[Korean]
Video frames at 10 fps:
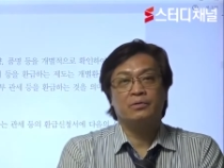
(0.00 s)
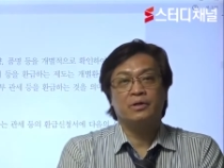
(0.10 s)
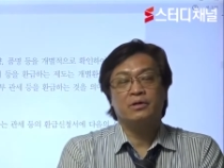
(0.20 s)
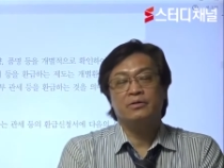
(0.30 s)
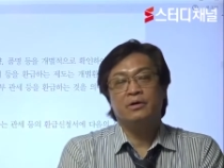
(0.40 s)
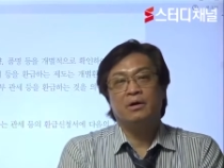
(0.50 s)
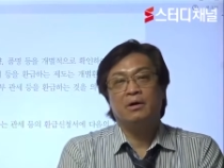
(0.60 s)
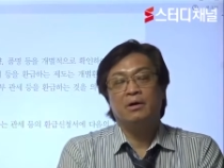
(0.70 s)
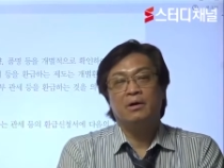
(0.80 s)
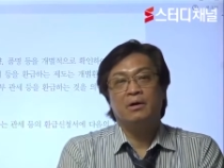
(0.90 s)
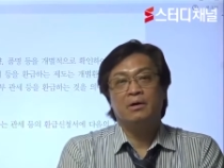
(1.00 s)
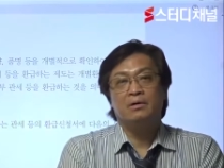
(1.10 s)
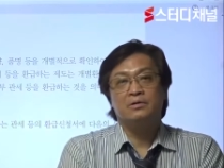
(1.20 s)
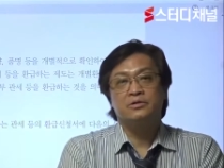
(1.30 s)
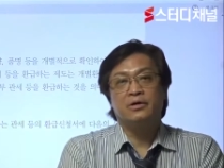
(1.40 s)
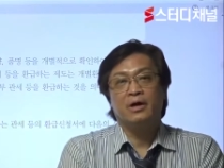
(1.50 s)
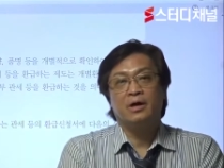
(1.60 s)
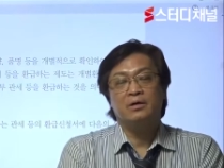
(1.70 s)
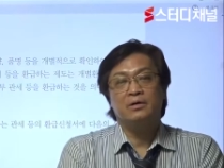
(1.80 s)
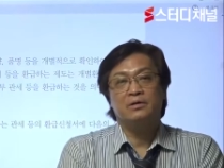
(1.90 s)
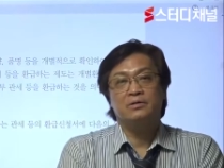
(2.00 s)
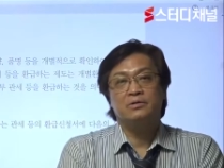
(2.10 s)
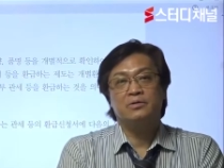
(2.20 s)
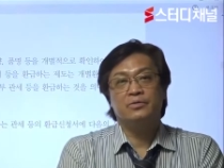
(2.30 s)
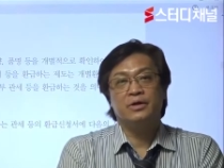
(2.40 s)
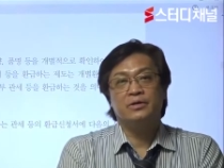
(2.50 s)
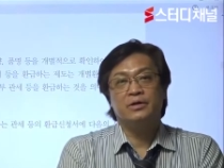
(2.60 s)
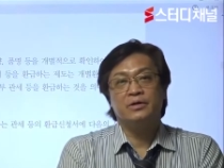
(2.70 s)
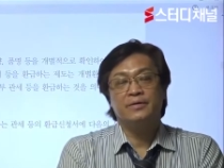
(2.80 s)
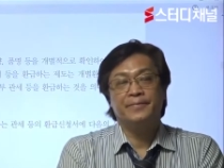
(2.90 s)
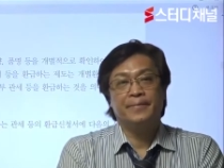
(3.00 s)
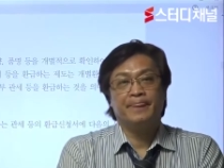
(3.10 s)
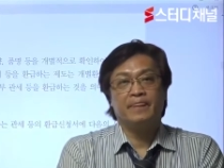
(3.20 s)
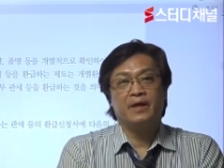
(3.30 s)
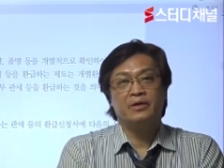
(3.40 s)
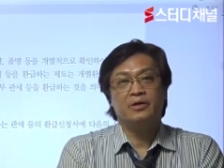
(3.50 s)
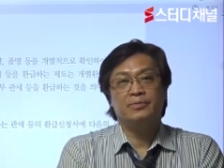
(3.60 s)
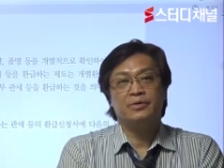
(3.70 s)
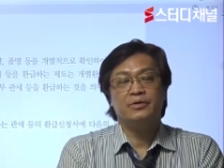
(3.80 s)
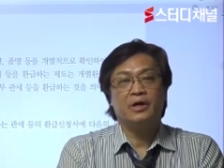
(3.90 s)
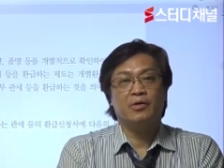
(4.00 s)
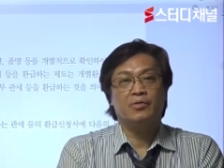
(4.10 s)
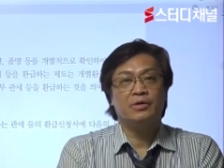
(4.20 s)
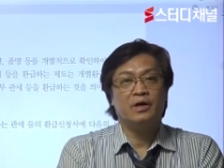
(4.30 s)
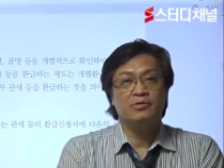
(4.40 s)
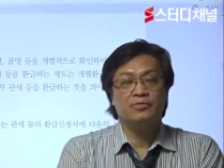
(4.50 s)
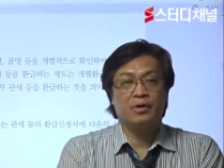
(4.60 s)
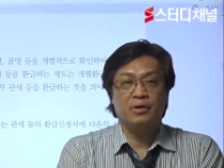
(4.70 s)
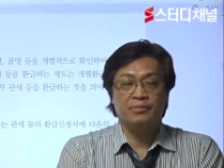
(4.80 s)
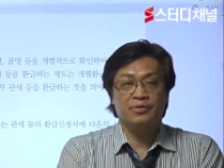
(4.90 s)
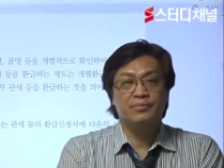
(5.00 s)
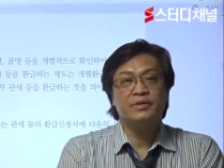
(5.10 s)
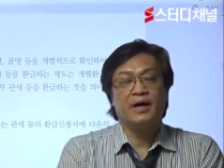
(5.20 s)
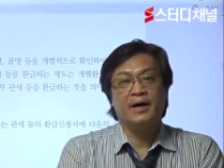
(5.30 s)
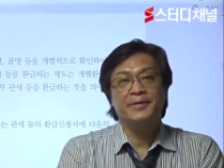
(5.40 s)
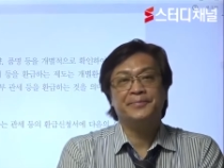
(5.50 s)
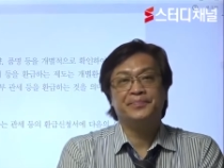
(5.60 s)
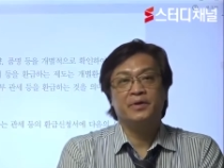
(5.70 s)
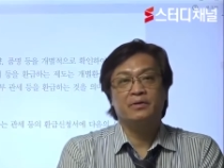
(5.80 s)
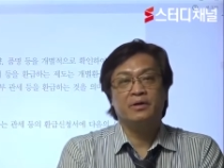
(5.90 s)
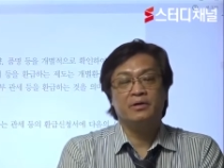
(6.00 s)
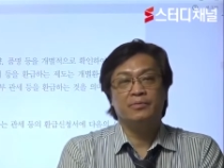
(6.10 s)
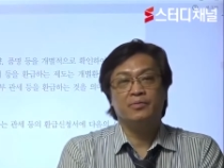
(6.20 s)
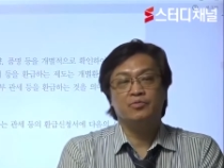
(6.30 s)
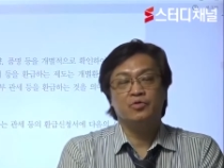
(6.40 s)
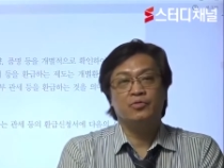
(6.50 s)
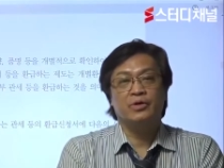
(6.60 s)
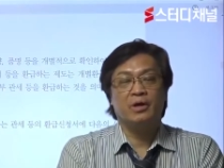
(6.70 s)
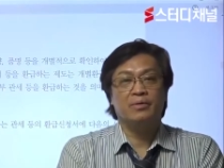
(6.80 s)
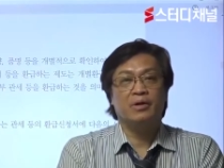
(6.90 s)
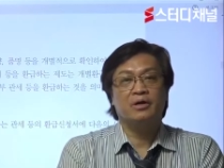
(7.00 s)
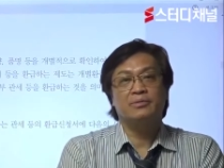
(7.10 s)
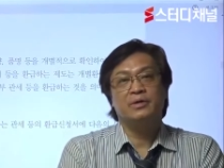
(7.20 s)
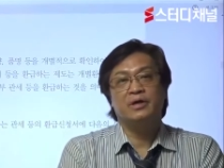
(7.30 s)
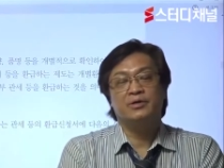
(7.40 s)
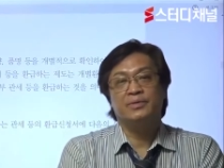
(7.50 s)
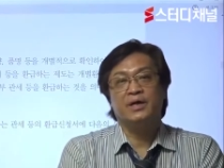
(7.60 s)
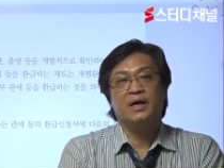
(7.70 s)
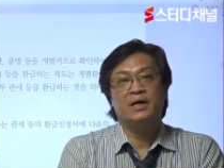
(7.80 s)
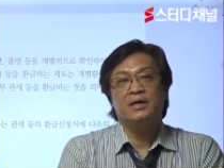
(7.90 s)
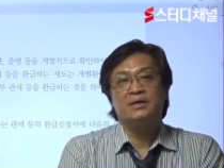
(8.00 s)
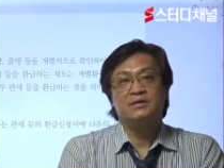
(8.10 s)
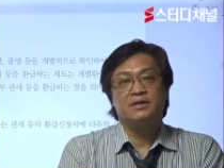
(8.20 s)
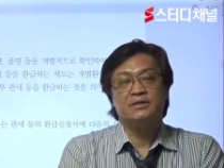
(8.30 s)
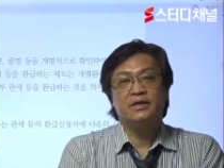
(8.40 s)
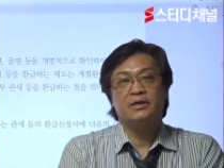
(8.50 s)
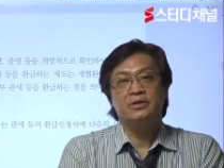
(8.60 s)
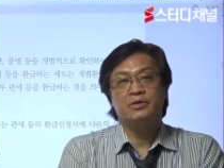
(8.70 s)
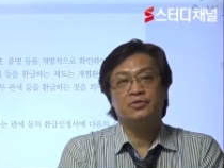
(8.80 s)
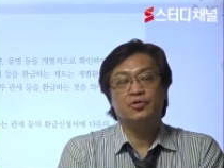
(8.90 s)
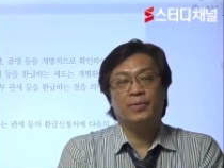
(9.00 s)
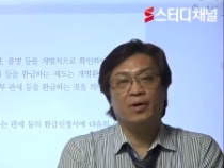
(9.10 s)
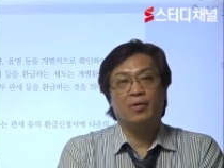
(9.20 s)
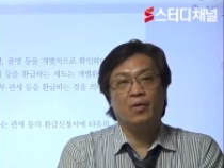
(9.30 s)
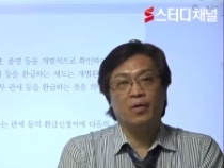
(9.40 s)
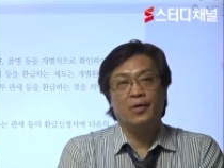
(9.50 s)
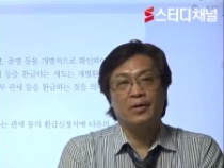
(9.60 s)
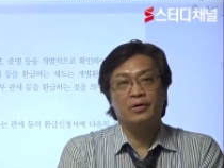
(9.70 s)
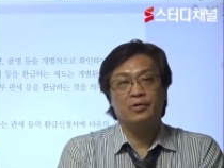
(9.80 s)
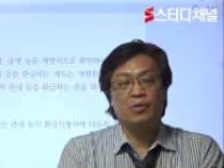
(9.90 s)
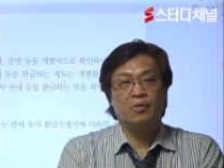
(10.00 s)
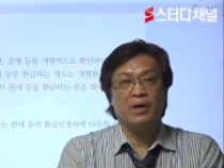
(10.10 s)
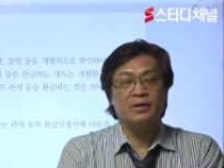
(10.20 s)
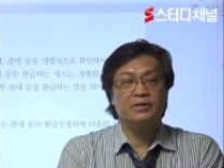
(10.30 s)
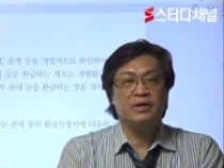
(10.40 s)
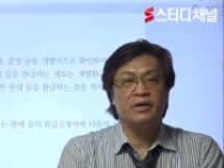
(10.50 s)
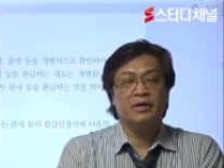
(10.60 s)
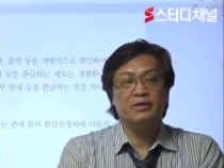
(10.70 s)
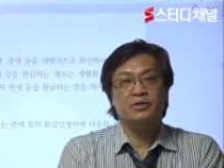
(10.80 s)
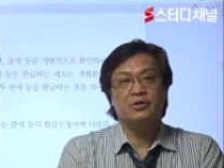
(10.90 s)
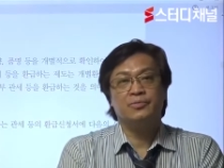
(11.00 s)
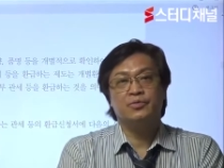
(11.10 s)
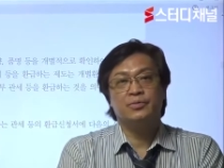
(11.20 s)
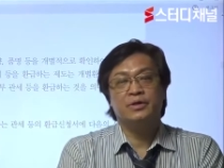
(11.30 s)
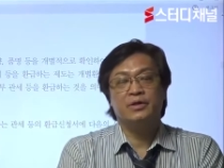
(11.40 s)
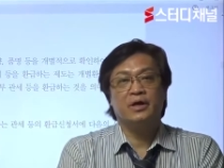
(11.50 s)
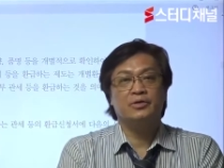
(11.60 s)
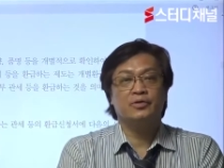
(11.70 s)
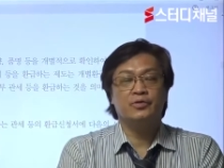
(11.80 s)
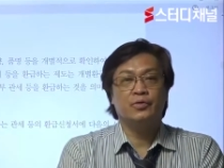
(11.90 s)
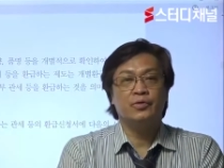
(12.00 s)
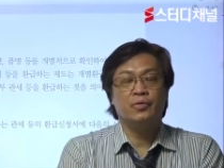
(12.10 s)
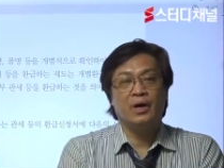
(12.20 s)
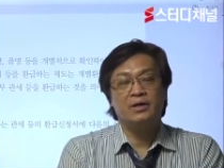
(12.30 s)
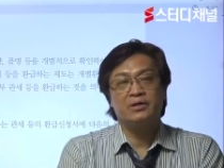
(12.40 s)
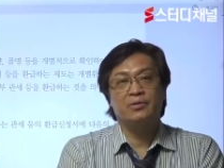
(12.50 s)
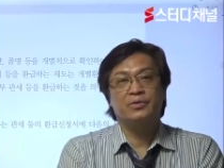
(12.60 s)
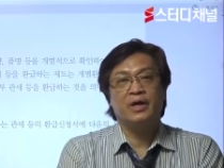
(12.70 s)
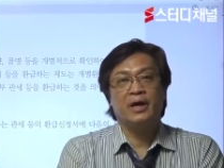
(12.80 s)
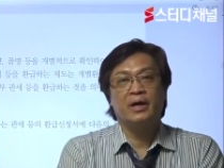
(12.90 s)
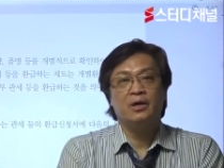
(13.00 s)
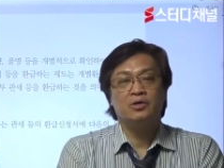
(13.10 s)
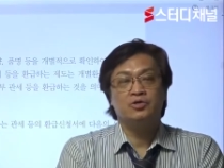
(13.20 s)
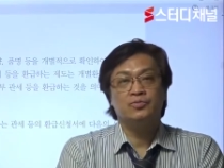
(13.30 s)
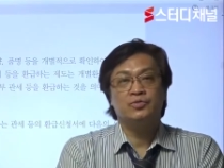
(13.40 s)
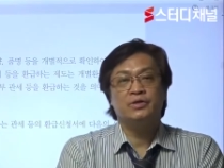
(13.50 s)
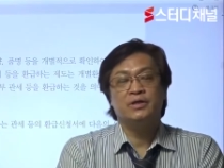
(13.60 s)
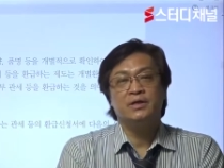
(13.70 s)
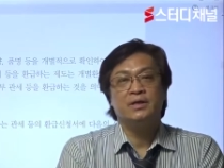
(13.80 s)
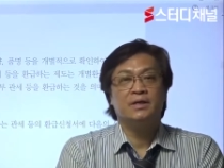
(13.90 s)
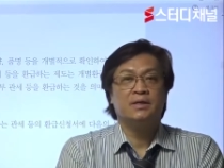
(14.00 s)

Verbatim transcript: 따라서 그 정액한 것 같은 경우에는 대기업은 사용을 할 수가 없습니다. 대기업은 무조건 개별 환급을 해야 됩니다. 자체 인력도 많고 그리고 관리 체계라든지 이런 부분에 대한 여유도 있고 하기 때문에 충분히